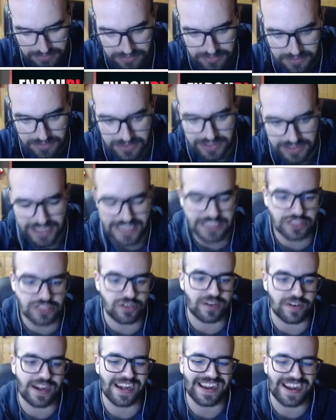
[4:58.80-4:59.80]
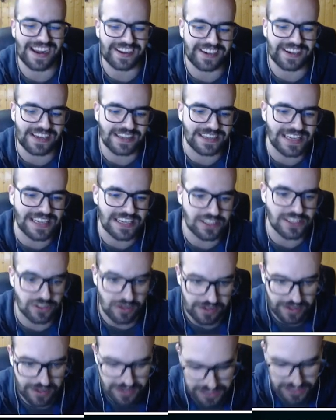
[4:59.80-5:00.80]
diestro, en el carril diestro,
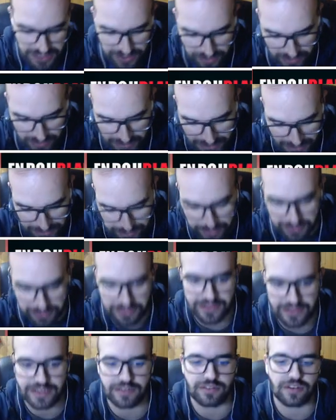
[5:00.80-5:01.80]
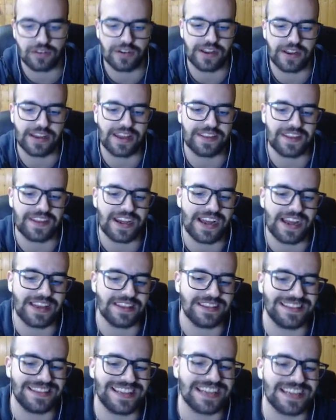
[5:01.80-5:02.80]
el 16 no, el 14. Con el
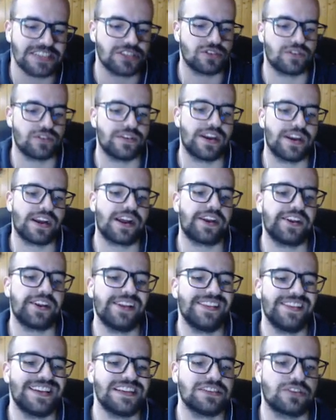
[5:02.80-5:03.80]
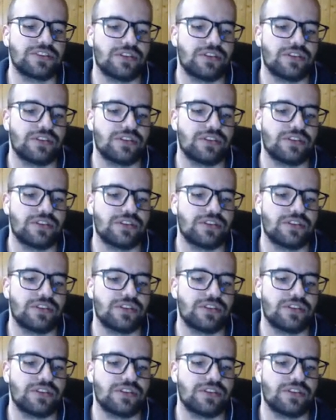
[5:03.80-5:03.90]
lateral diestro, en el carril diestro,